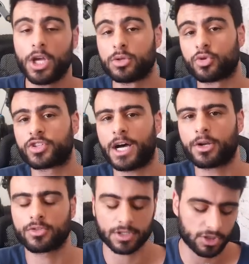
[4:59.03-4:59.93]
Nos
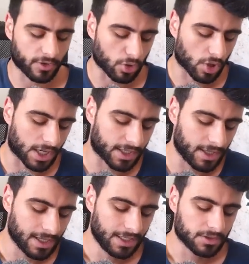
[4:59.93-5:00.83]
aros, a gente vai colocar
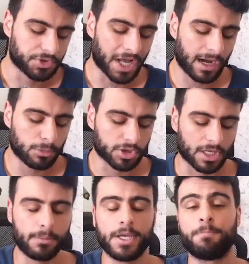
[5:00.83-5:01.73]
aqui
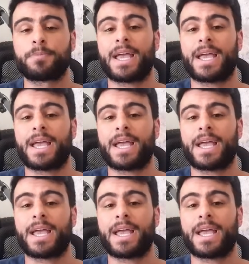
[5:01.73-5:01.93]
WTB